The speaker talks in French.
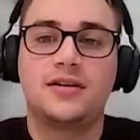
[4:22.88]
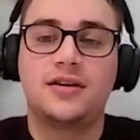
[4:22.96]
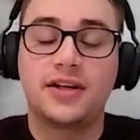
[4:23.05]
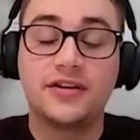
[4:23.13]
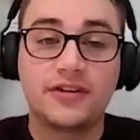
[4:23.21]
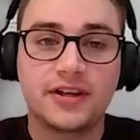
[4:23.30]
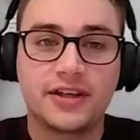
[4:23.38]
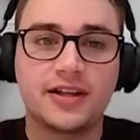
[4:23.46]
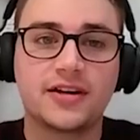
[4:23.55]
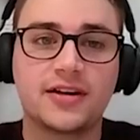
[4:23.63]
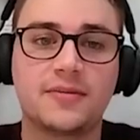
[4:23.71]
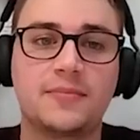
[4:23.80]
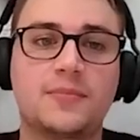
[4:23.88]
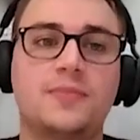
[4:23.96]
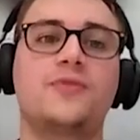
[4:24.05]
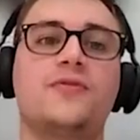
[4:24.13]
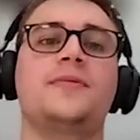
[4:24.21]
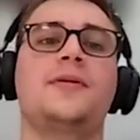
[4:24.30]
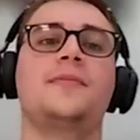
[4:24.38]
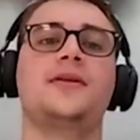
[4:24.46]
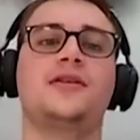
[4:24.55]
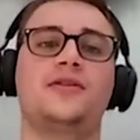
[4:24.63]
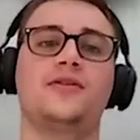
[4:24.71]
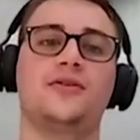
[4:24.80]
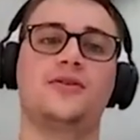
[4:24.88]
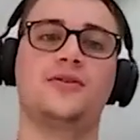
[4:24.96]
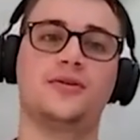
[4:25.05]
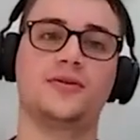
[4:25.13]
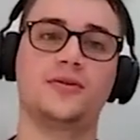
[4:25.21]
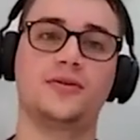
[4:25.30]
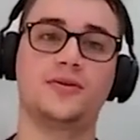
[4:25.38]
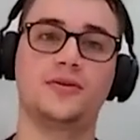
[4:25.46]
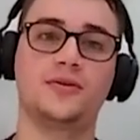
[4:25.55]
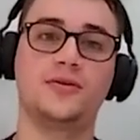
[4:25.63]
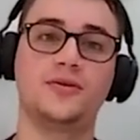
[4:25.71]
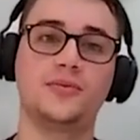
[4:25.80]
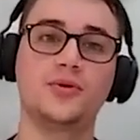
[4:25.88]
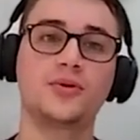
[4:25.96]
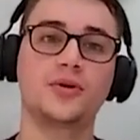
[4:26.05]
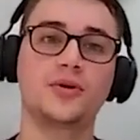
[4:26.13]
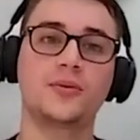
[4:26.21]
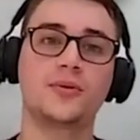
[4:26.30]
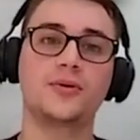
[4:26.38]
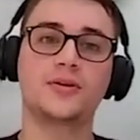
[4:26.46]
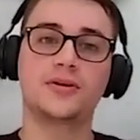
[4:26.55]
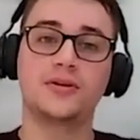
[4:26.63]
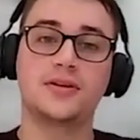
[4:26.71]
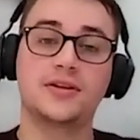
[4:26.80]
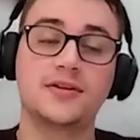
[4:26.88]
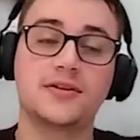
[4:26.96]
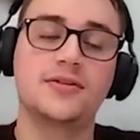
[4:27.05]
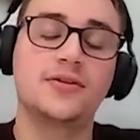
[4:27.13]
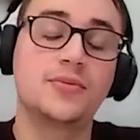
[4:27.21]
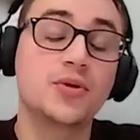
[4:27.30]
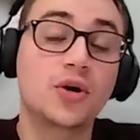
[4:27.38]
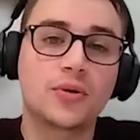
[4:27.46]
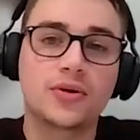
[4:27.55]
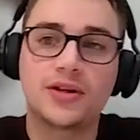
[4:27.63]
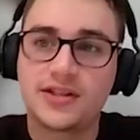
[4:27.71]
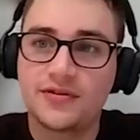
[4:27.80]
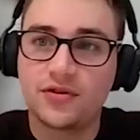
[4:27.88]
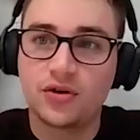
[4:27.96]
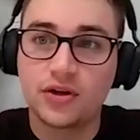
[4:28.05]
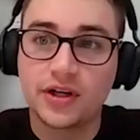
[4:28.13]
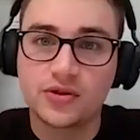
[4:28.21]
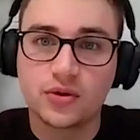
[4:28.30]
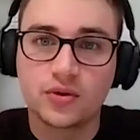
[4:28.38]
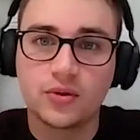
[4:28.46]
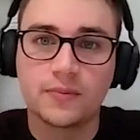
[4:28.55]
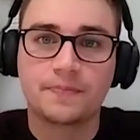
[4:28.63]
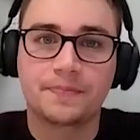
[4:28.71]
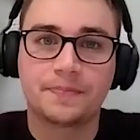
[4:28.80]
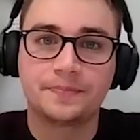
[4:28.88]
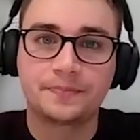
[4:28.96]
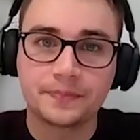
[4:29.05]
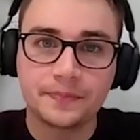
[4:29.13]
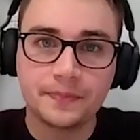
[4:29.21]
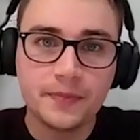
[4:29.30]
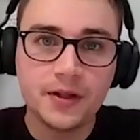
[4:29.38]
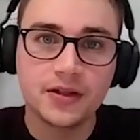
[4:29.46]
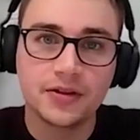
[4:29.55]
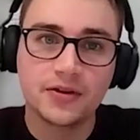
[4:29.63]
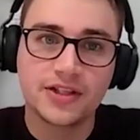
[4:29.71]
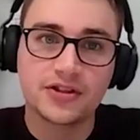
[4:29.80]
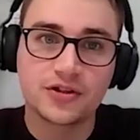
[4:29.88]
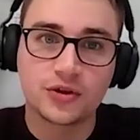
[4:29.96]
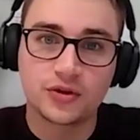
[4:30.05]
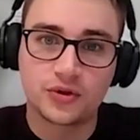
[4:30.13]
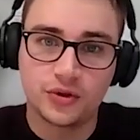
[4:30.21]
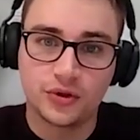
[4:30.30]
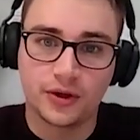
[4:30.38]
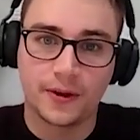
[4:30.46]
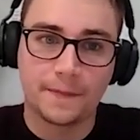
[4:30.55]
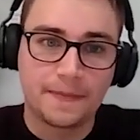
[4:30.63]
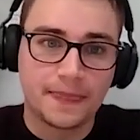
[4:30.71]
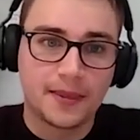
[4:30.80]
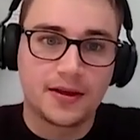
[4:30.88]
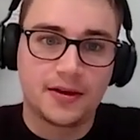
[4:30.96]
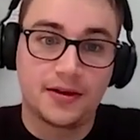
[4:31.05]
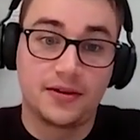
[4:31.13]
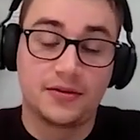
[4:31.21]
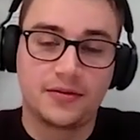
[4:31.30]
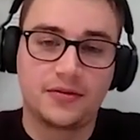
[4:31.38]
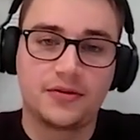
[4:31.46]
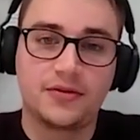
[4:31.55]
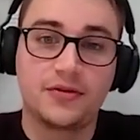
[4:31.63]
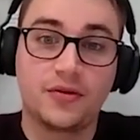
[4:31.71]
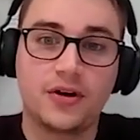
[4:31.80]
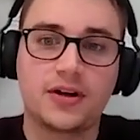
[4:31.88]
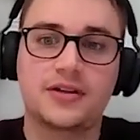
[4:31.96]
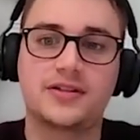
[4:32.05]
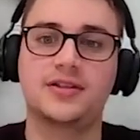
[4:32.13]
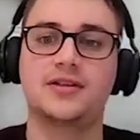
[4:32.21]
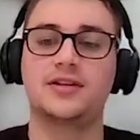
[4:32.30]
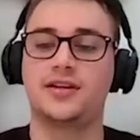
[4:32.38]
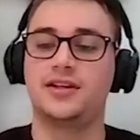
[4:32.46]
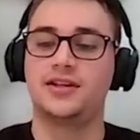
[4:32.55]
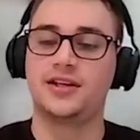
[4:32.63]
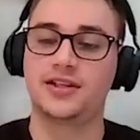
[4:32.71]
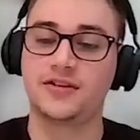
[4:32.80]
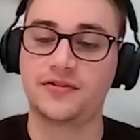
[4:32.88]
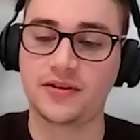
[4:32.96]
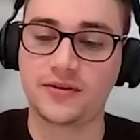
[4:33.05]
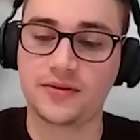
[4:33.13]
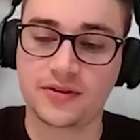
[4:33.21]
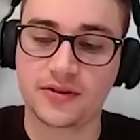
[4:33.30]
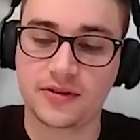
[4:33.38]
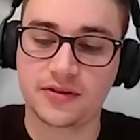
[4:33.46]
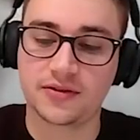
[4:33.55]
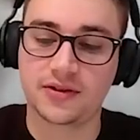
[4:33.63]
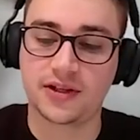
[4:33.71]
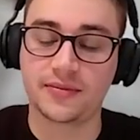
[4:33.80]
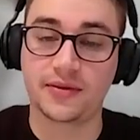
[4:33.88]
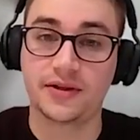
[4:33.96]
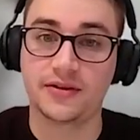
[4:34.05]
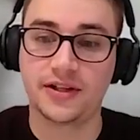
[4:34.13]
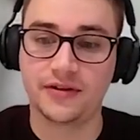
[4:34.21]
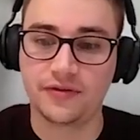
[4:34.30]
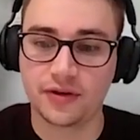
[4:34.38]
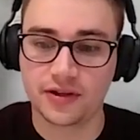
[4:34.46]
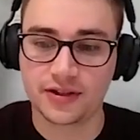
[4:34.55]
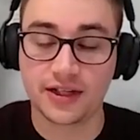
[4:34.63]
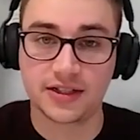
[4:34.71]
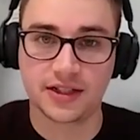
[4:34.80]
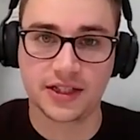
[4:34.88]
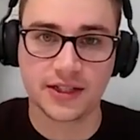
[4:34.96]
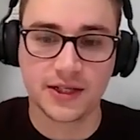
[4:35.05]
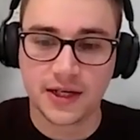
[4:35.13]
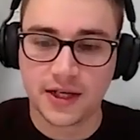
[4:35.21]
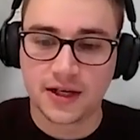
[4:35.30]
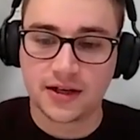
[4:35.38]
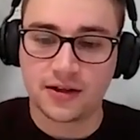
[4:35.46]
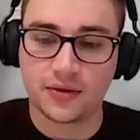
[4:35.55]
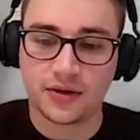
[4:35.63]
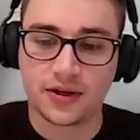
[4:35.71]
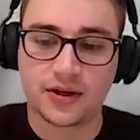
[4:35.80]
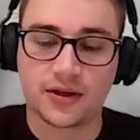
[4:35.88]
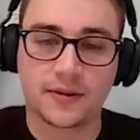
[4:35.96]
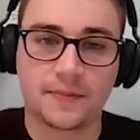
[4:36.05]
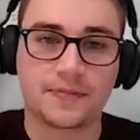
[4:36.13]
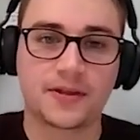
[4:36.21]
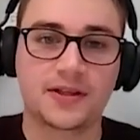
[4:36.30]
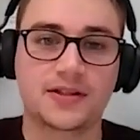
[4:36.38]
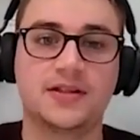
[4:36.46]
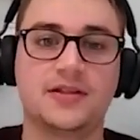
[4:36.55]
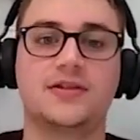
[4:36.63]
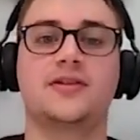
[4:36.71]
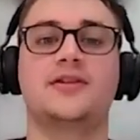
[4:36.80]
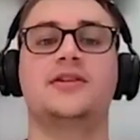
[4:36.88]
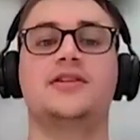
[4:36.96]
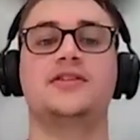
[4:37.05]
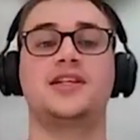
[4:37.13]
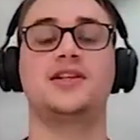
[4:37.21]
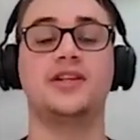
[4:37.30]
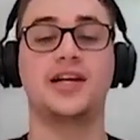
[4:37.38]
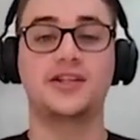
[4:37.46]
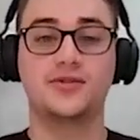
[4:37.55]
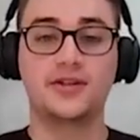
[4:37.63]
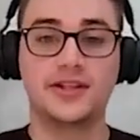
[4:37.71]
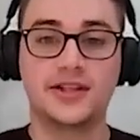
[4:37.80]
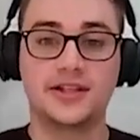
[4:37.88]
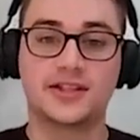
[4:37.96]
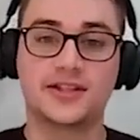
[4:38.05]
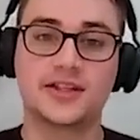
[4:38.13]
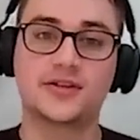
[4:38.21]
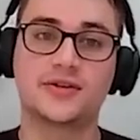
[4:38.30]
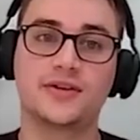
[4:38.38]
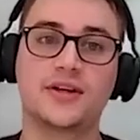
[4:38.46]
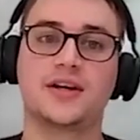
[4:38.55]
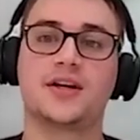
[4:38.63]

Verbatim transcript: un effet cadre pouvait permettre de, mieux reprendre, de mieux reprendre les efforts horizontaux dans cette structure et de, voir quelle était la différence en termes d'efforts statiques. Donc ce qu'il en, en a résulté, c'est que